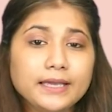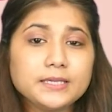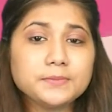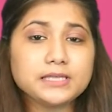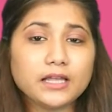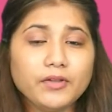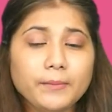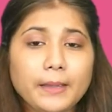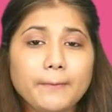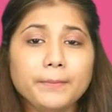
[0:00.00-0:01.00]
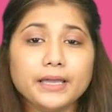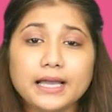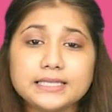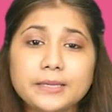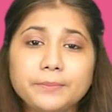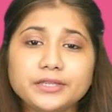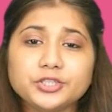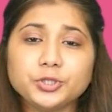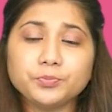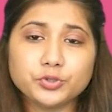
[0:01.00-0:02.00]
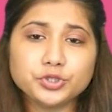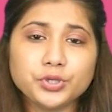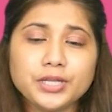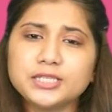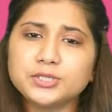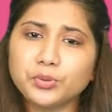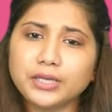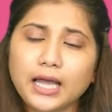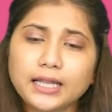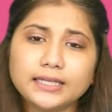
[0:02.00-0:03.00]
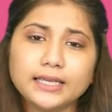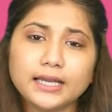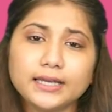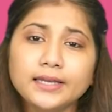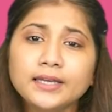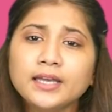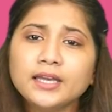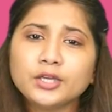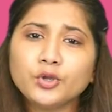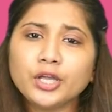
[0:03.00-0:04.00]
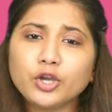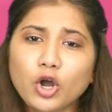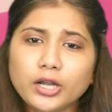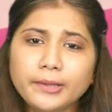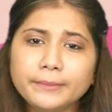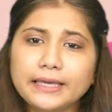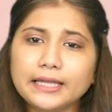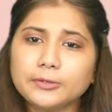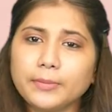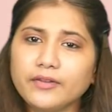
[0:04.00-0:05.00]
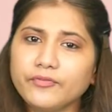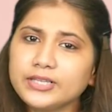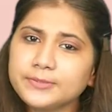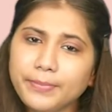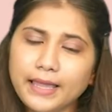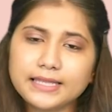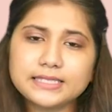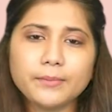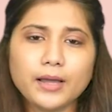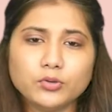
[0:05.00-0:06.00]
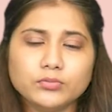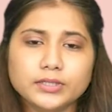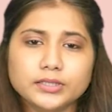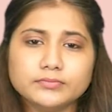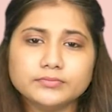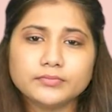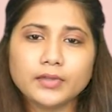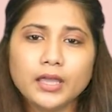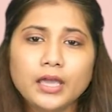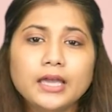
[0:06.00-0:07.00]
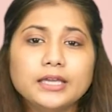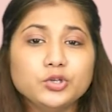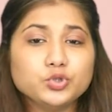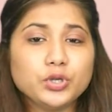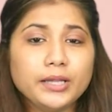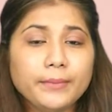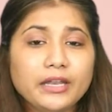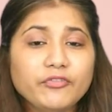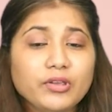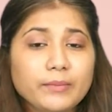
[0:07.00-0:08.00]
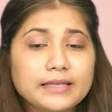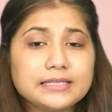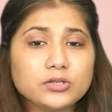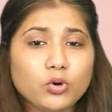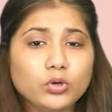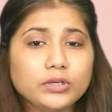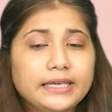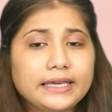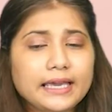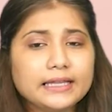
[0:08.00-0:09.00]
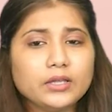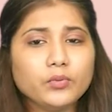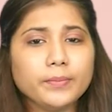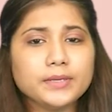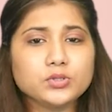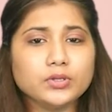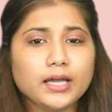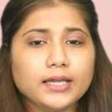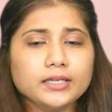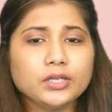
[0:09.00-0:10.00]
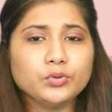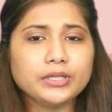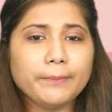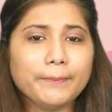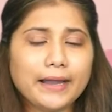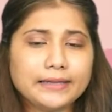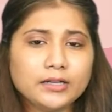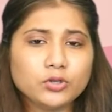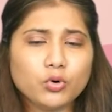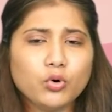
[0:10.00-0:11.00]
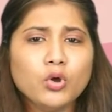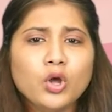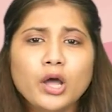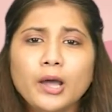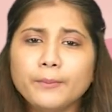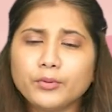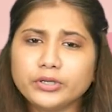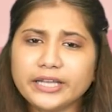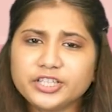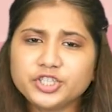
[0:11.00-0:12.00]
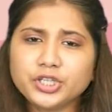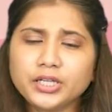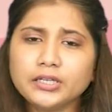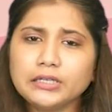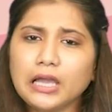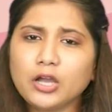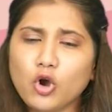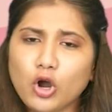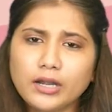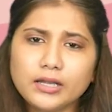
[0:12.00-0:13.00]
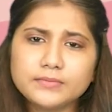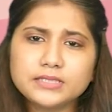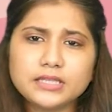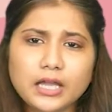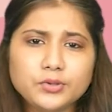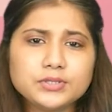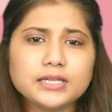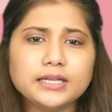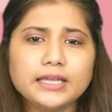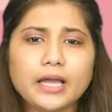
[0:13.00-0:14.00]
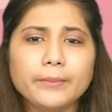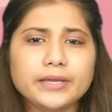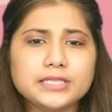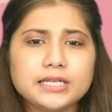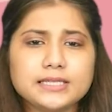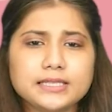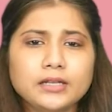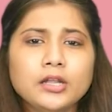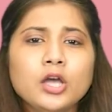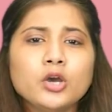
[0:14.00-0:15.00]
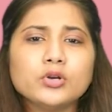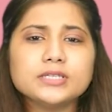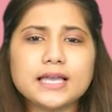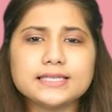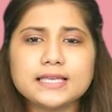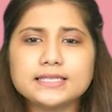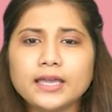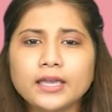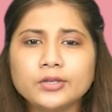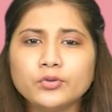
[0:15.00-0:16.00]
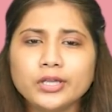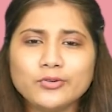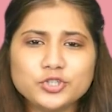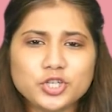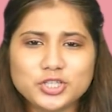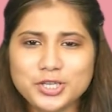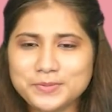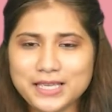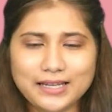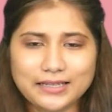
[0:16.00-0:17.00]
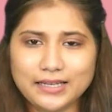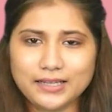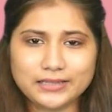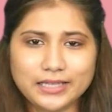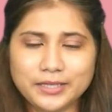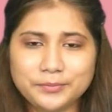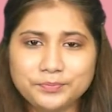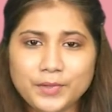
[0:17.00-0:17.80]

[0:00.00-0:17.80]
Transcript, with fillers: है जब सर्वे में बयासी प्रतिशत पुरुषों ने स्वीकार किया है कि उन्हें कॉन्डम की हेल्थ बेनिफिट्स पहले से मालूम है यूजुअली मैंने फीमेल्स को ये कहते हुए भी सुना है कि उनके पार्टनर को प्रोटेक्शन या कॉन्डम्स ना यूज़ करने का मेजर रीज़न कुछ ऐसा सा है कि उन्हें कुछ अजीब सा लगने लगता है